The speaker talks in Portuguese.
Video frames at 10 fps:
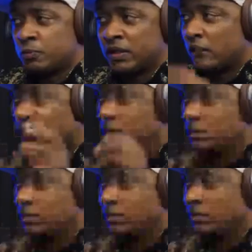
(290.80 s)

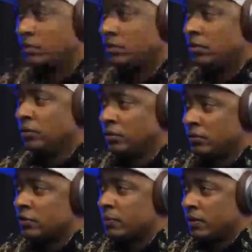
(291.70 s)
plataformas. Ah, tá em todas as
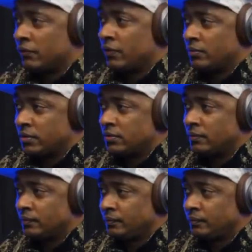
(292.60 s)
plataformas. Todas as plataformas.
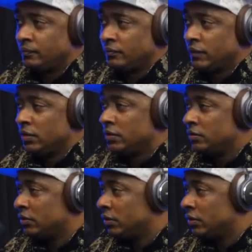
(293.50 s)
Muito bom. Eu...